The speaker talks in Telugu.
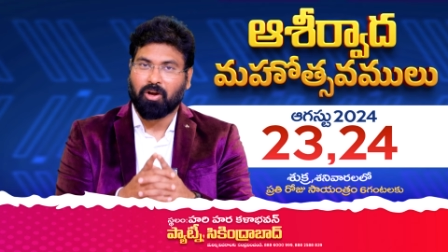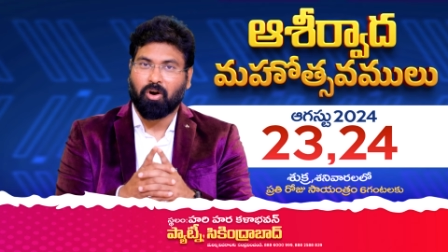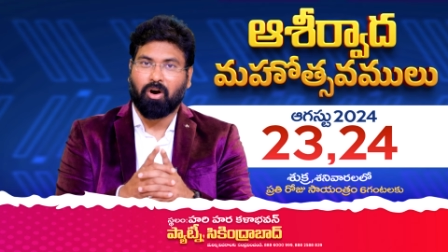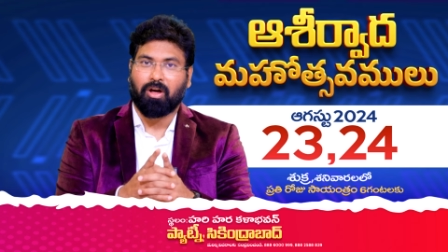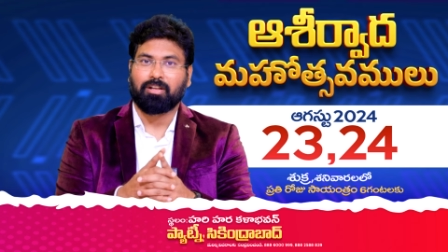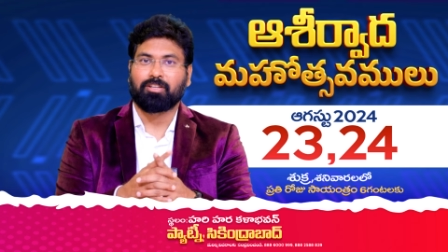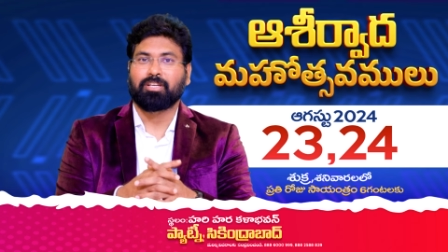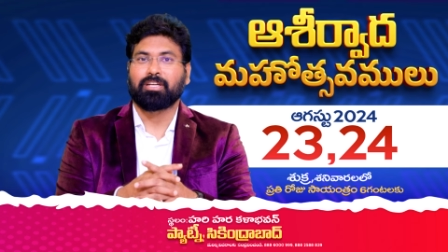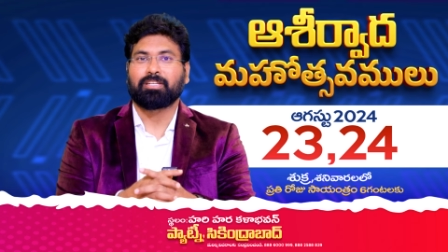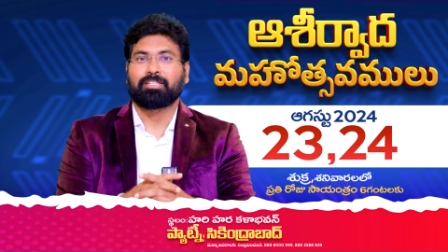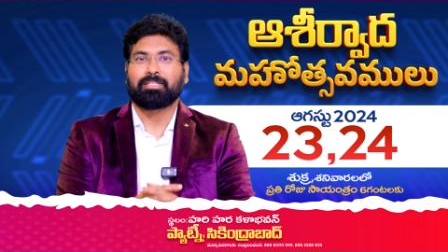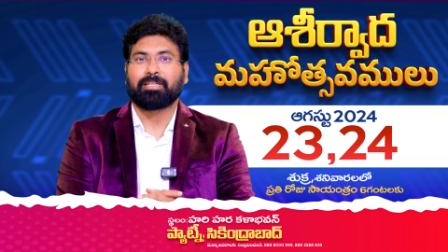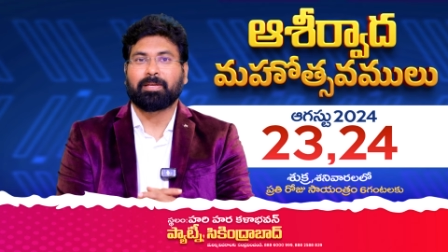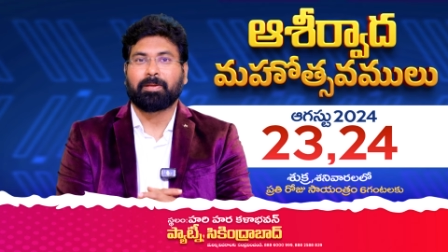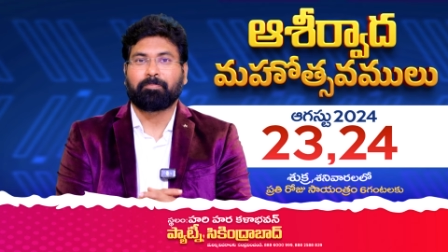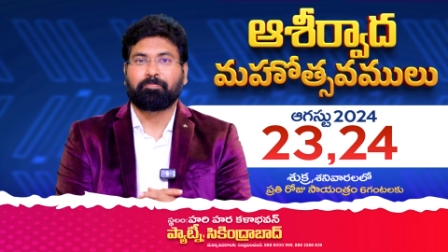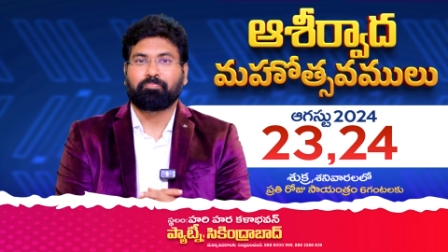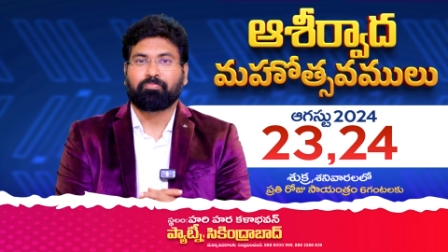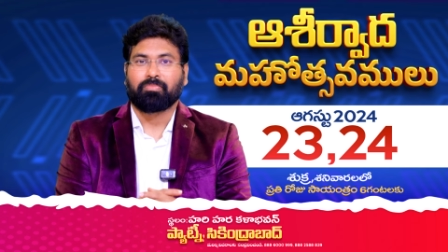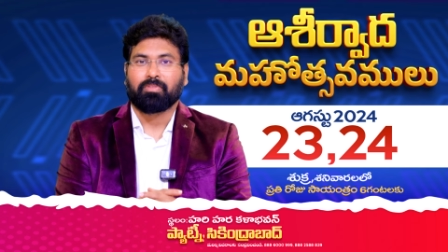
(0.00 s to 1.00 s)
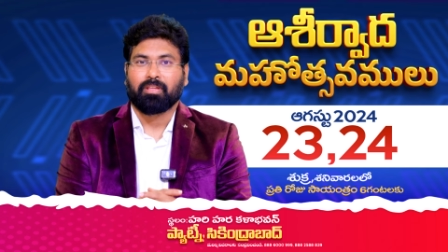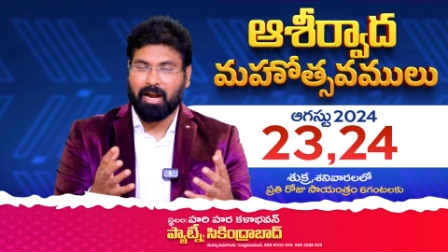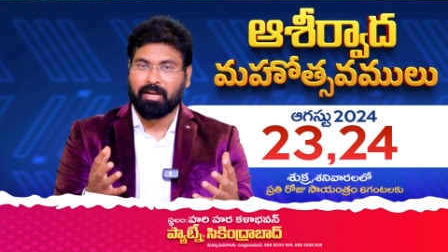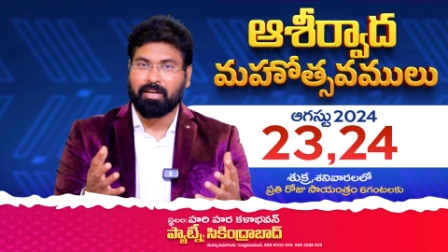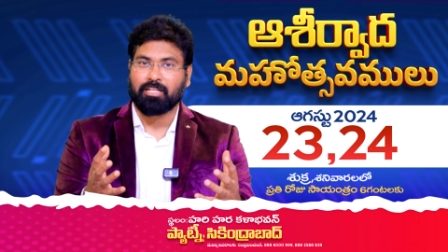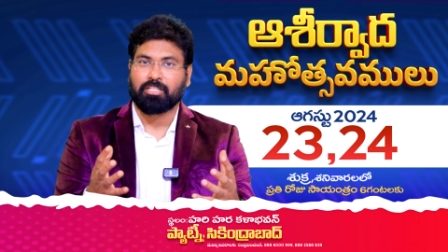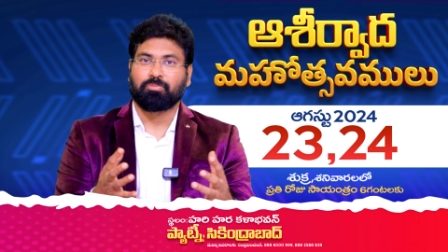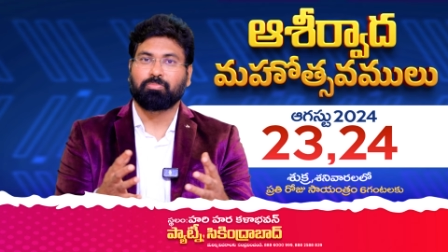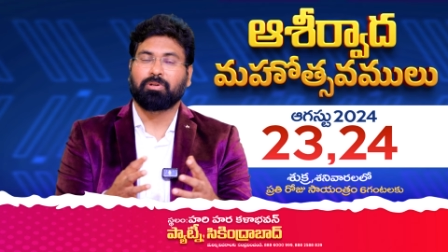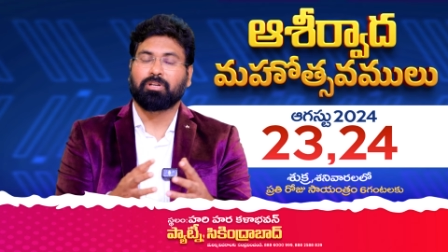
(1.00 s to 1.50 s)
కాల్ చేసి
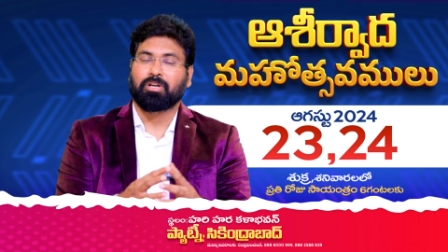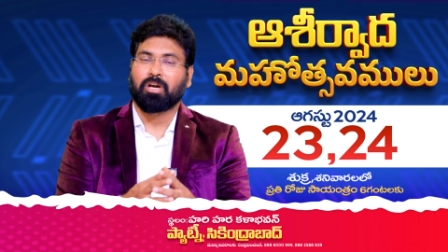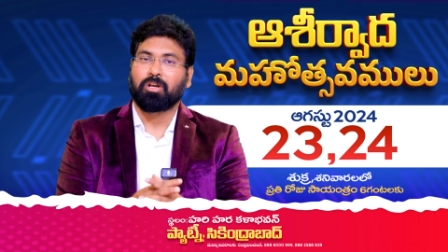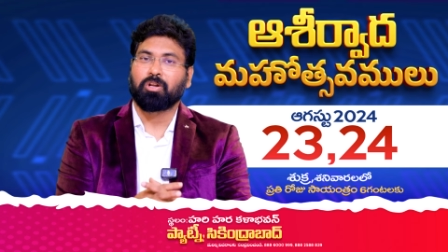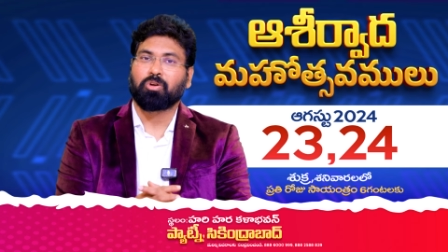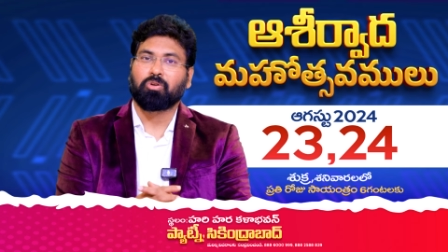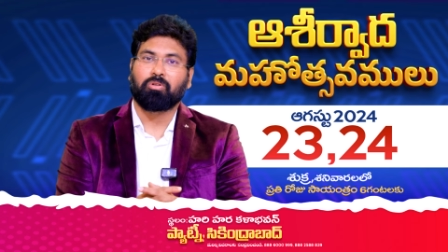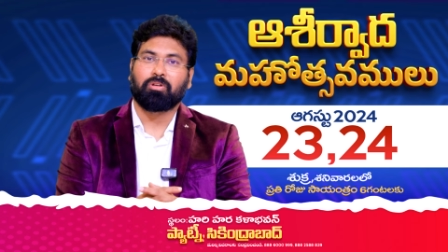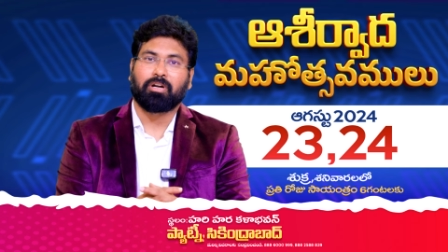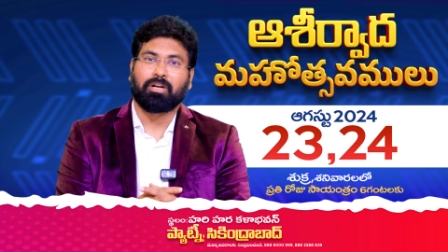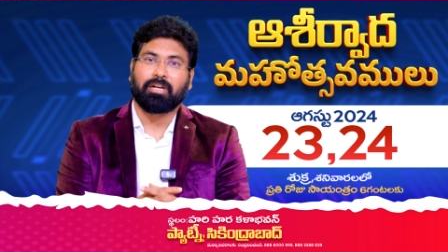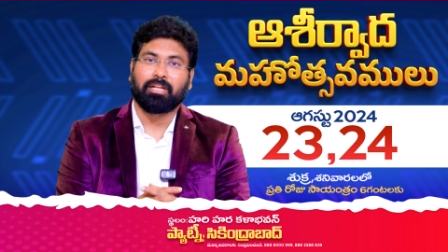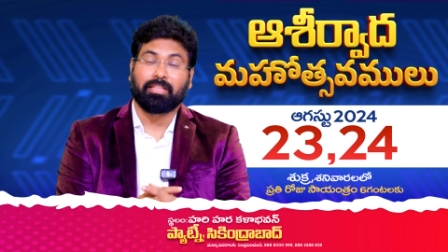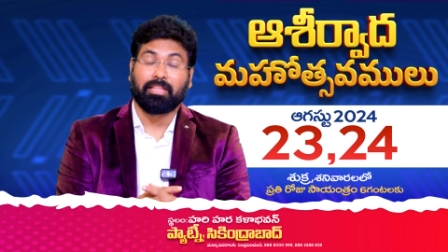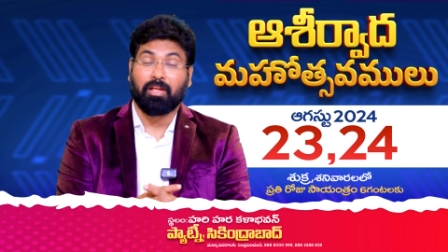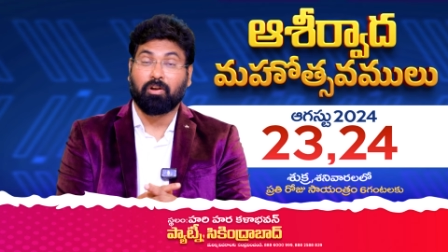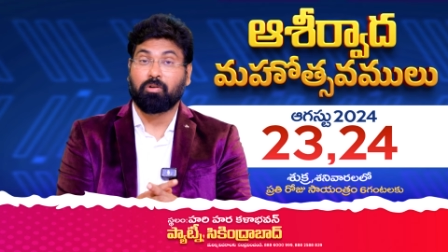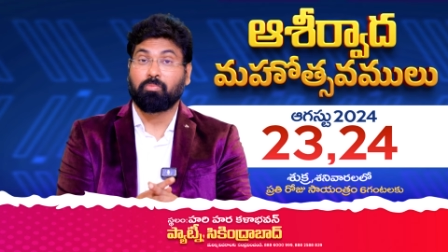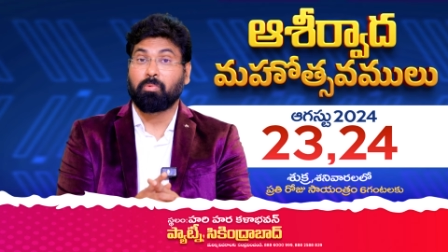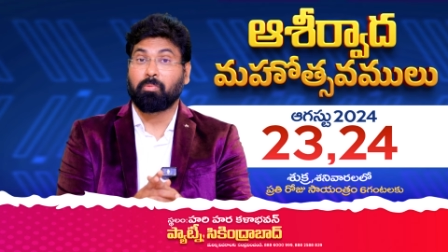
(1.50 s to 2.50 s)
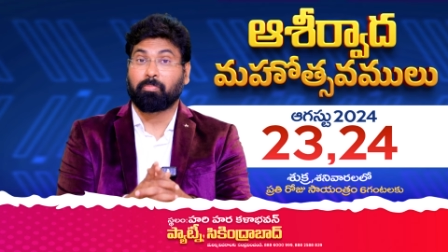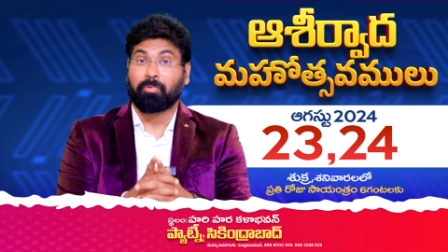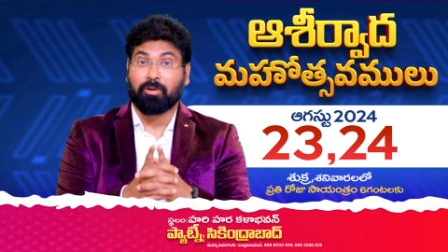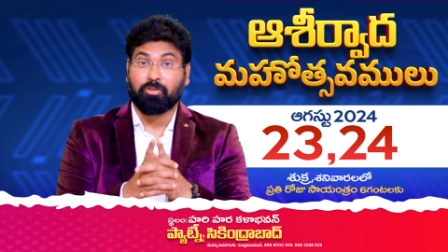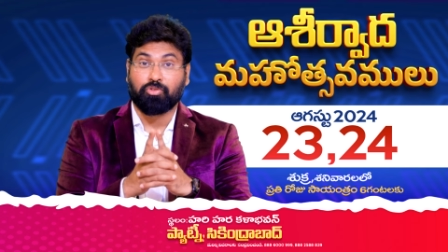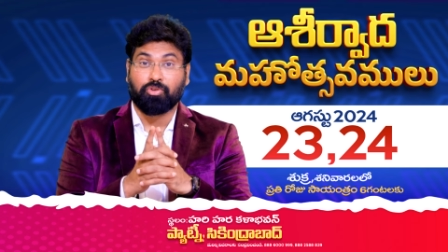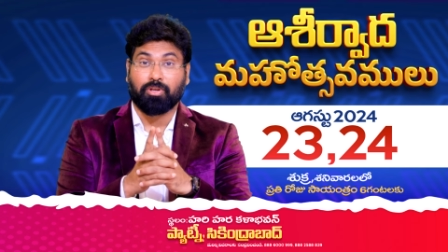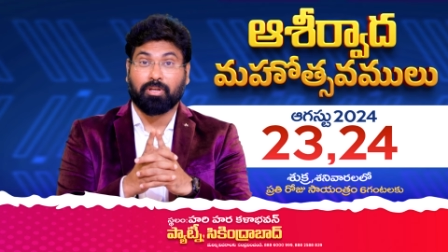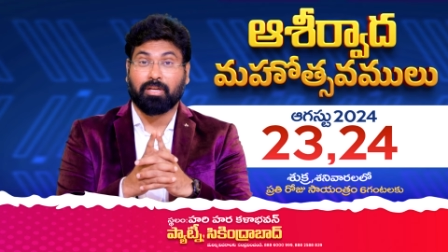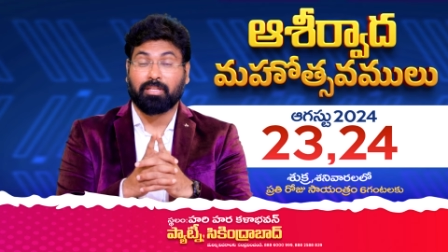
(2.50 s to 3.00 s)
అడ్రస్ మీరు కనుక్కోనండి దేవుడు మేము
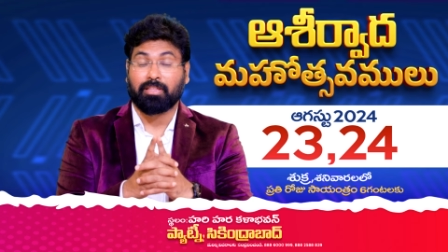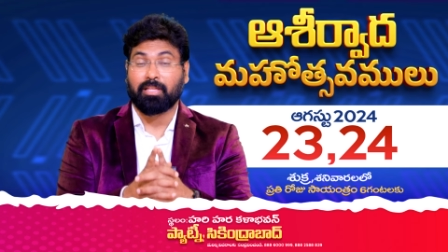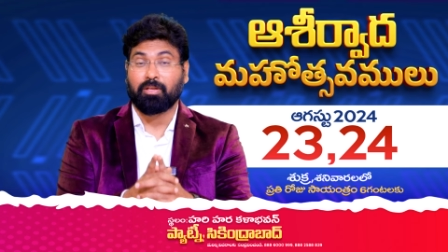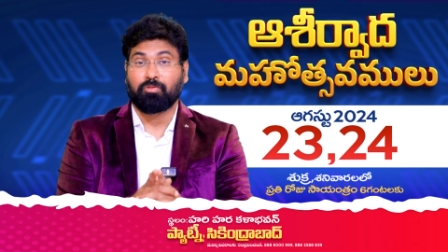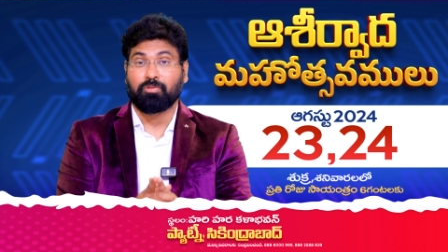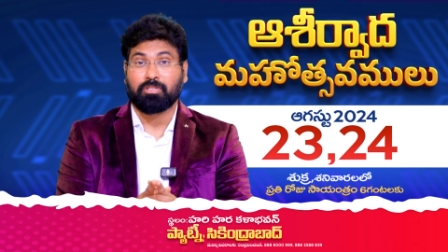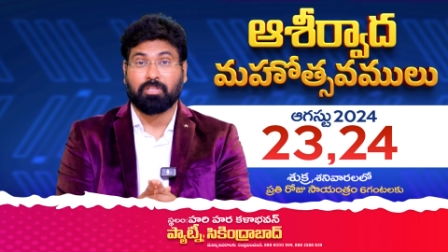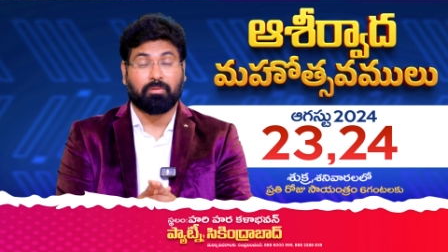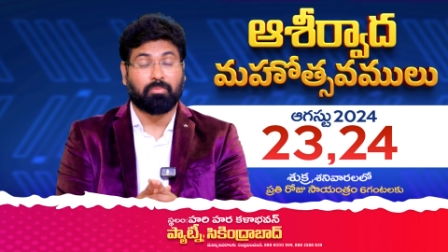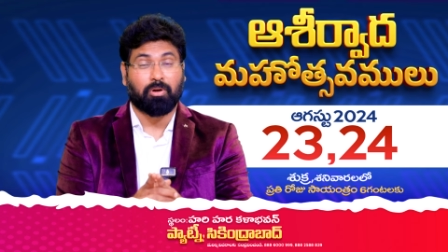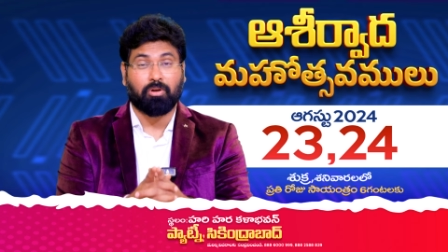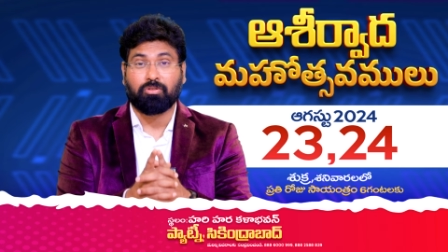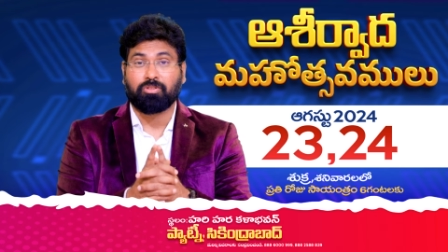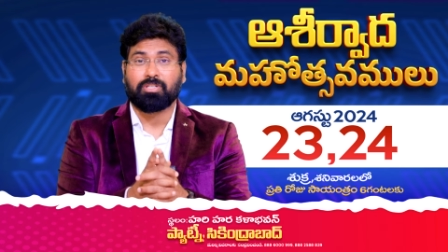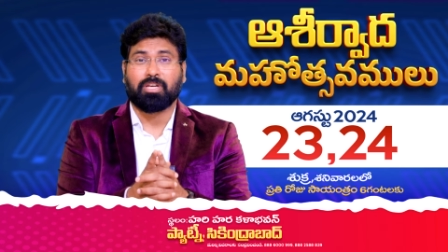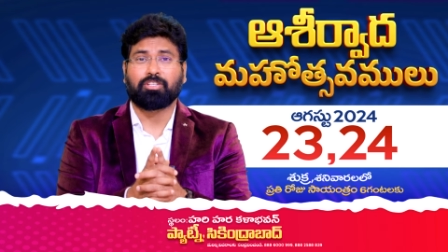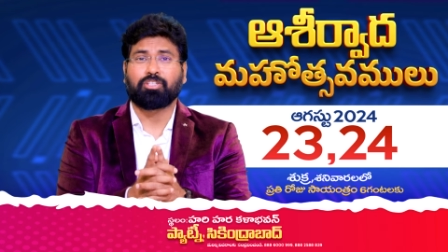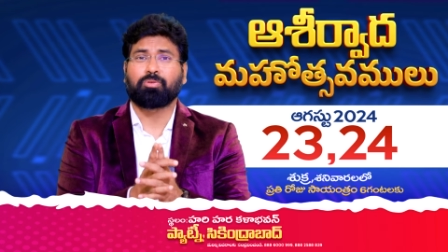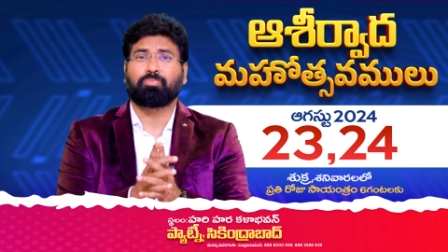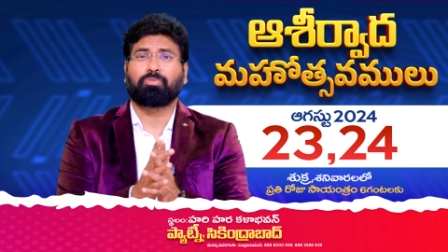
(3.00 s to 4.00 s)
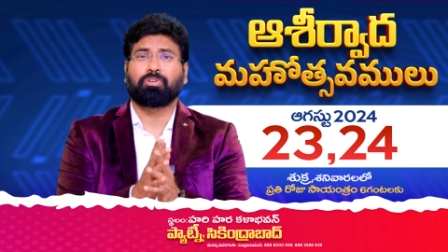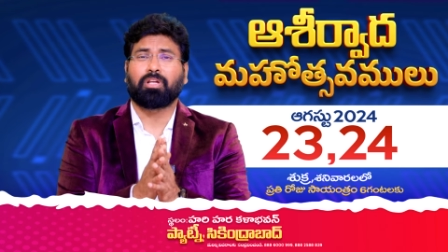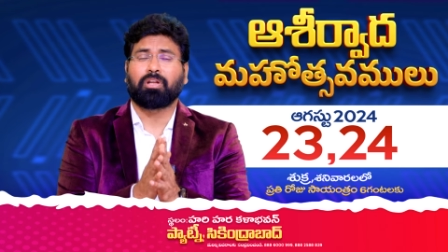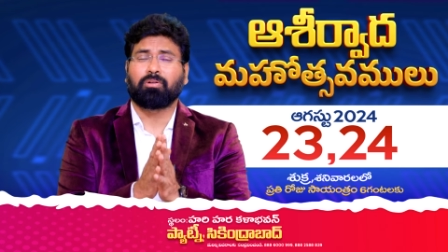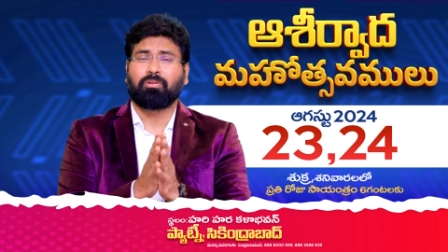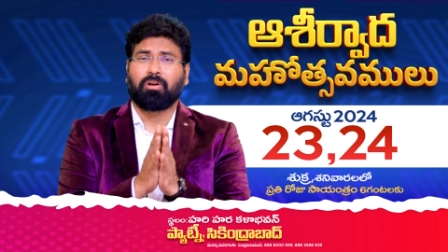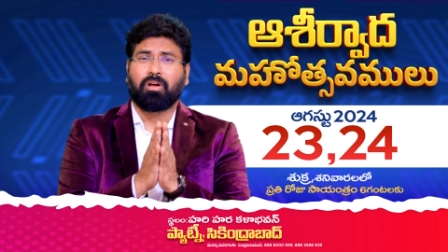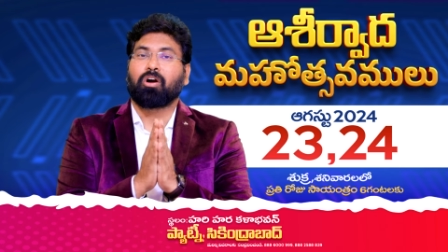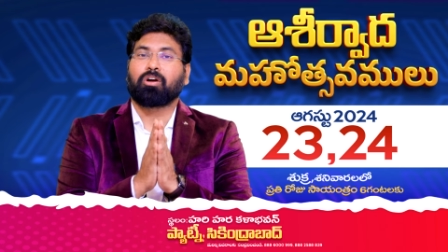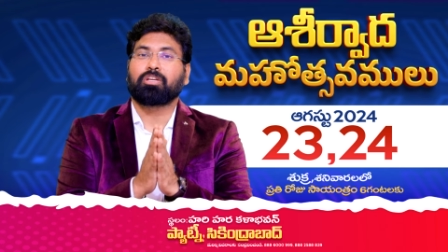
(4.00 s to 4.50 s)
ప్రత్యేకంగా దీవిస్తారు మరొకసారి చెప్తున్నాను